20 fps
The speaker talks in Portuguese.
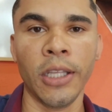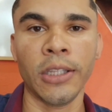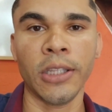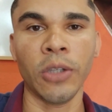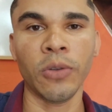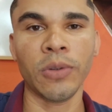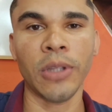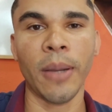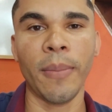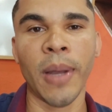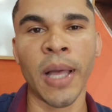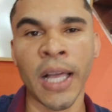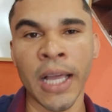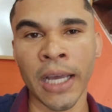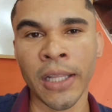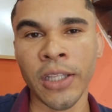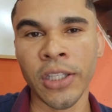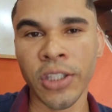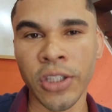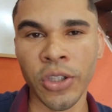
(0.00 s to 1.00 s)
Então tá
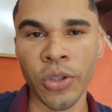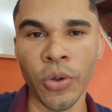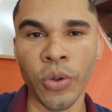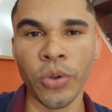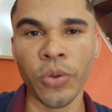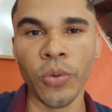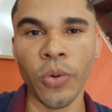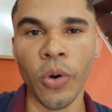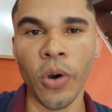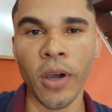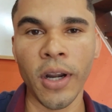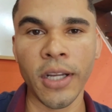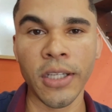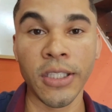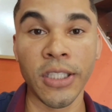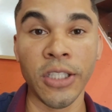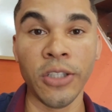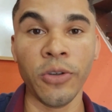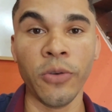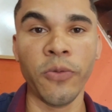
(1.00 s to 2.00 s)
marcado esse de 8
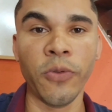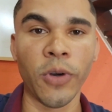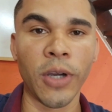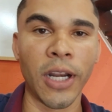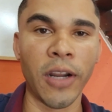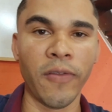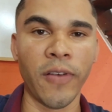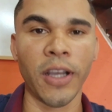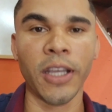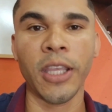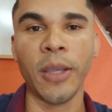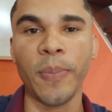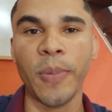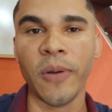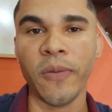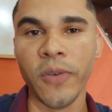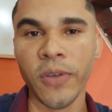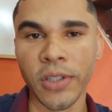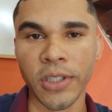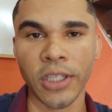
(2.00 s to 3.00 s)
horas e eu vou gravar aqui
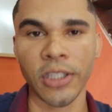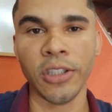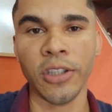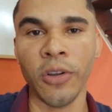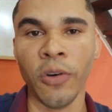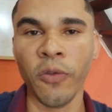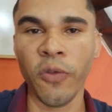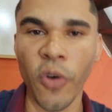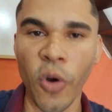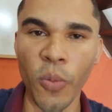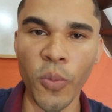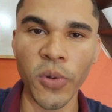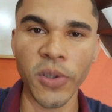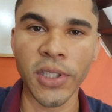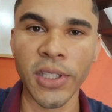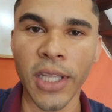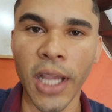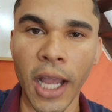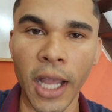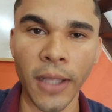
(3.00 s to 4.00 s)
para vocês. Então vou
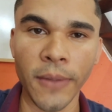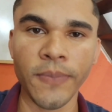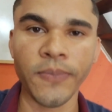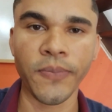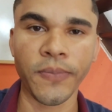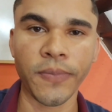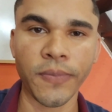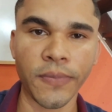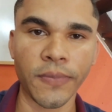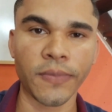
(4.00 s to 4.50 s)
almoçar,